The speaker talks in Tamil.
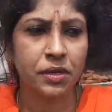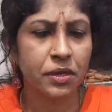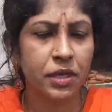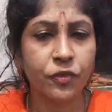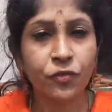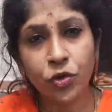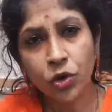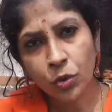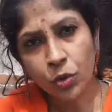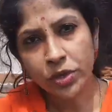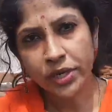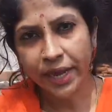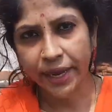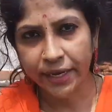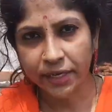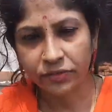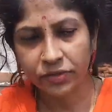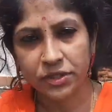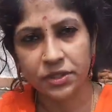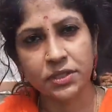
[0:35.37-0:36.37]
எவ்வளவோ
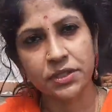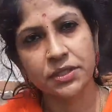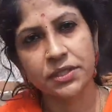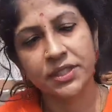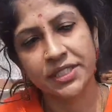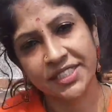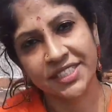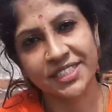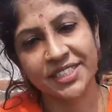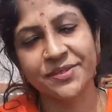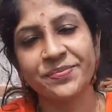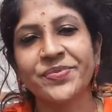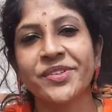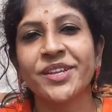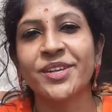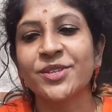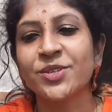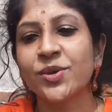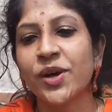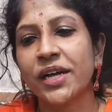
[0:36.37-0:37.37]
டயட் வந்து இருக்குது
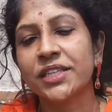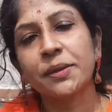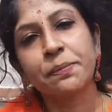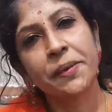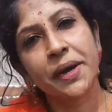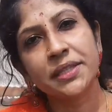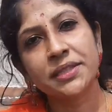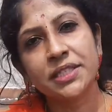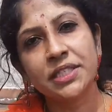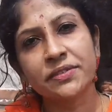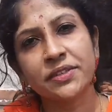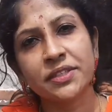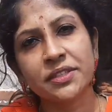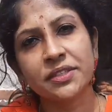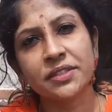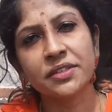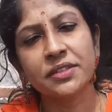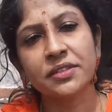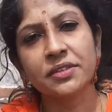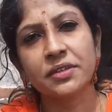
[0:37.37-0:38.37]
ஸோ அதை பார்த்துட்டு
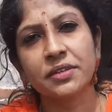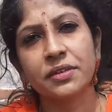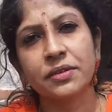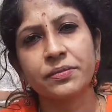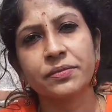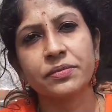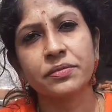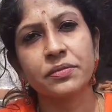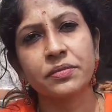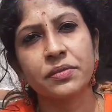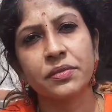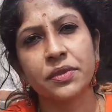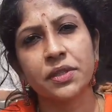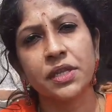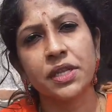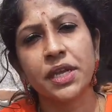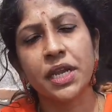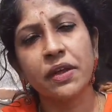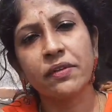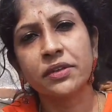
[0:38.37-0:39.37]
வந்து
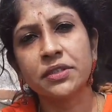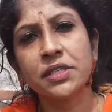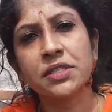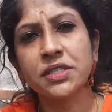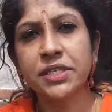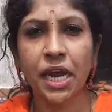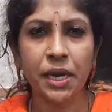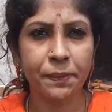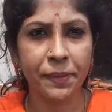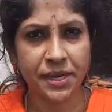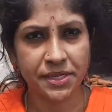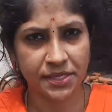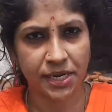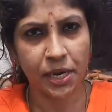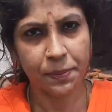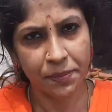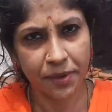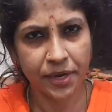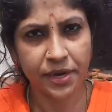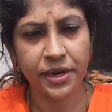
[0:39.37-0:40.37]
நீங்களாம் வந்து ஸ்டார்ட் பண்ண
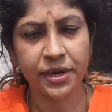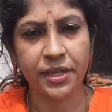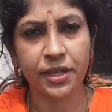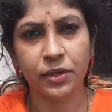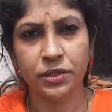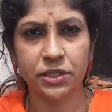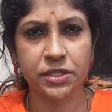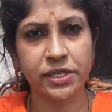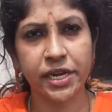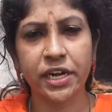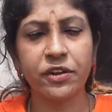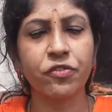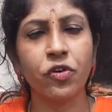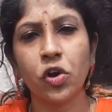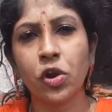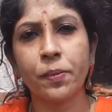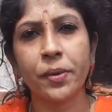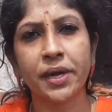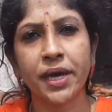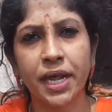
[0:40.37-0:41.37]
ஸ்டார்ட் பண்ணிடுறீங்க அந்த டயட்
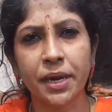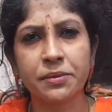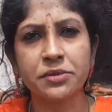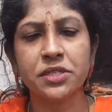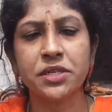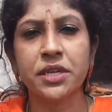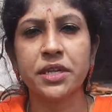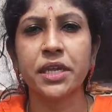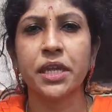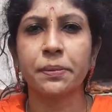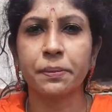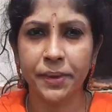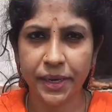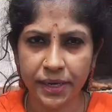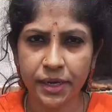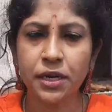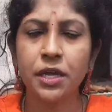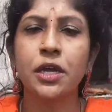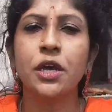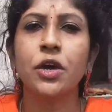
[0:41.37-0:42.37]
ஃபாலோ பண்ண ஆரம்பிச்சிடுறீங்க
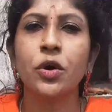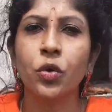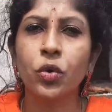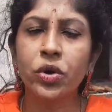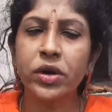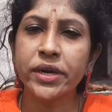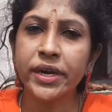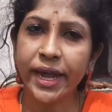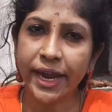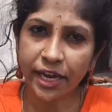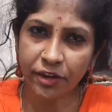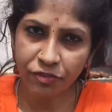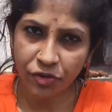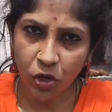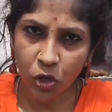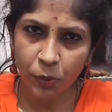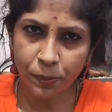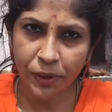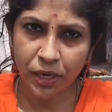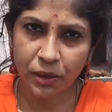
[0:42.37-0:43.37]
பட் ஒரு டயட்
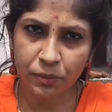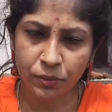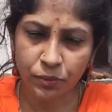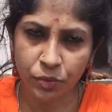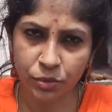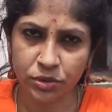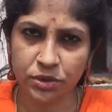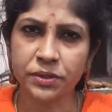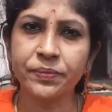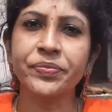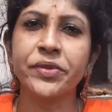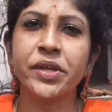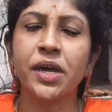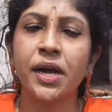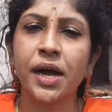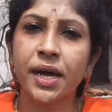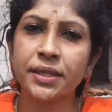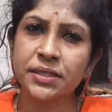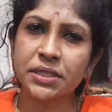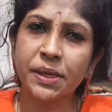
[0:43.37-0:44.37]
ஃபாலோ பண்ணும் போது
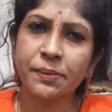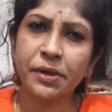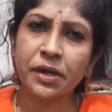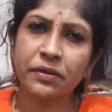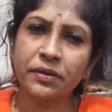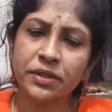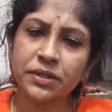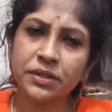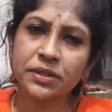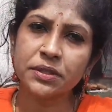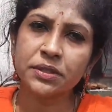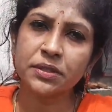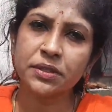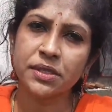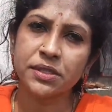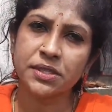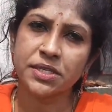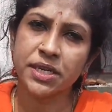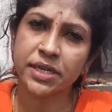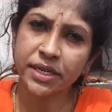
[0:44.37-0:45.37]
அது நமக்கு வந்து
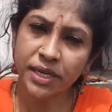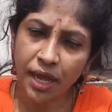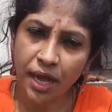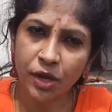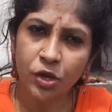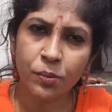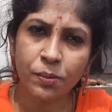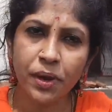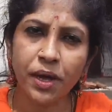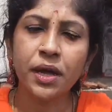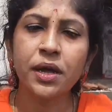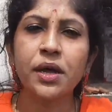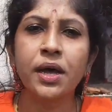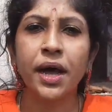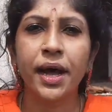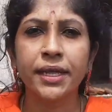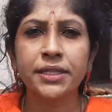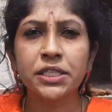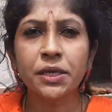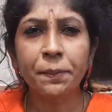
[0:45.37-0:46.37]
அது செட் ஆகுமா
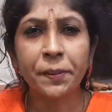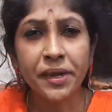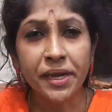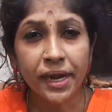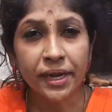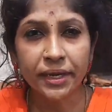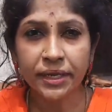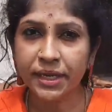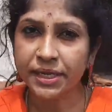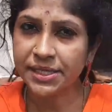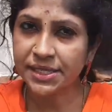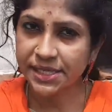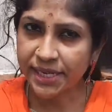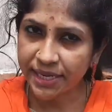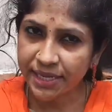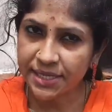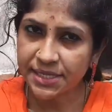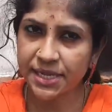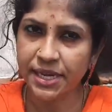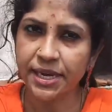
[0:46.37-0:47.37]
அதுக்கு பின்னாடி இருக்க
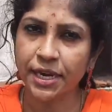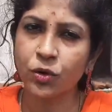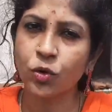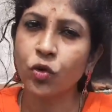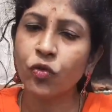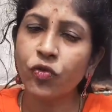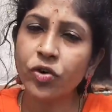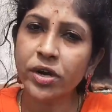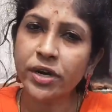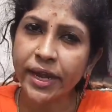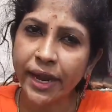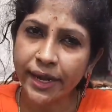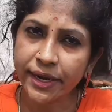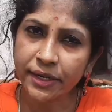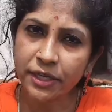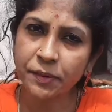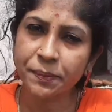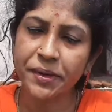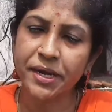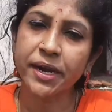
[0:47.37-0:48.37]
சயின்ஸ் என்ன ஒவ்வொரு
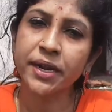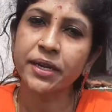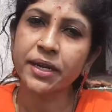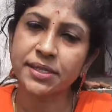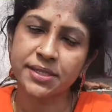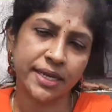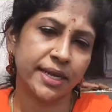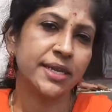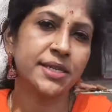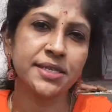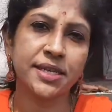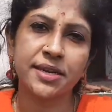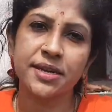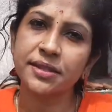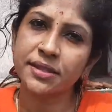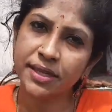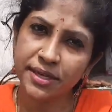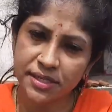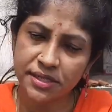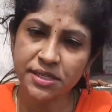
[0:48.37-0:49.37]
டயட்டுக்கு பின்னாடி இருக்க சயின்ஸ்
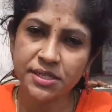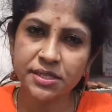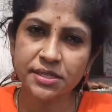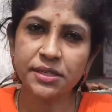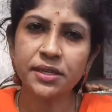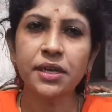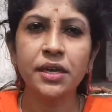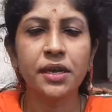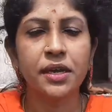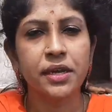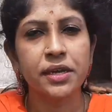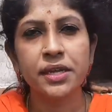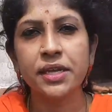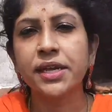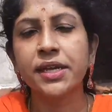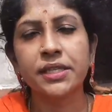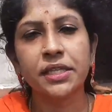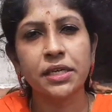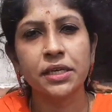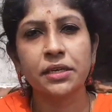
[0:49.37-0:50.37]
என்னன்னு தெரிஞ்சுட்டு
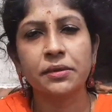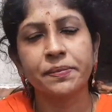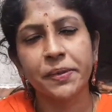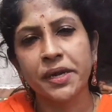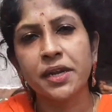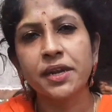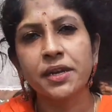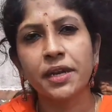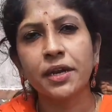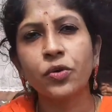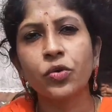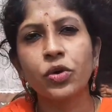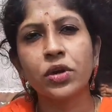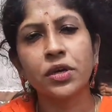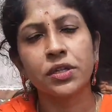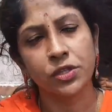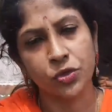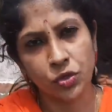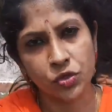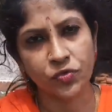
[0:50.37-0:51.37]
நீங்கள் அதை பண்ணிங்கன்னா
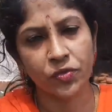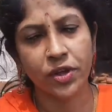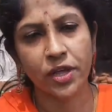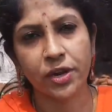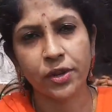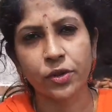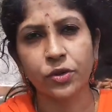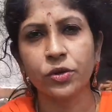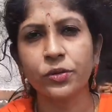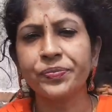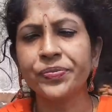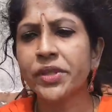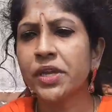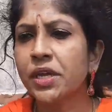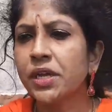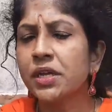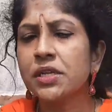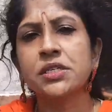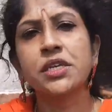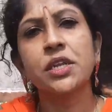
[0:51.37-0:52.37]
உங்களுக்கு அது யூஸ்ஃபுல்லாக இருக்கும்
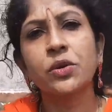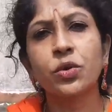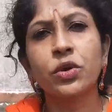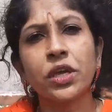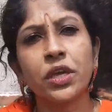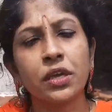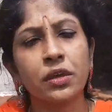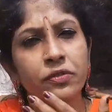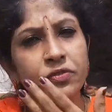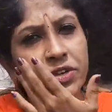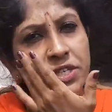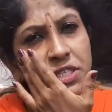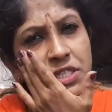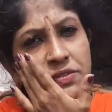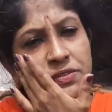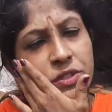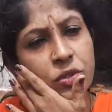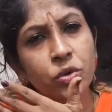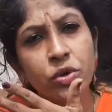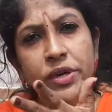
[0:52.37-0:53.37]
சரி ஓகே
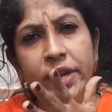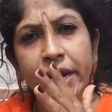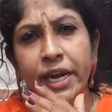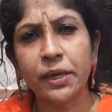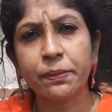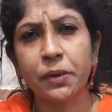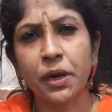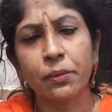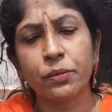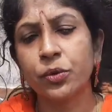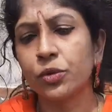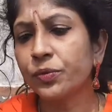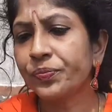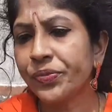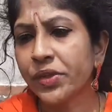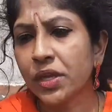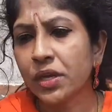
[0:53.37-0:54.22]
ஃபஸ்ட்டு வந்து ஒரு டயட் பார்ப்போம்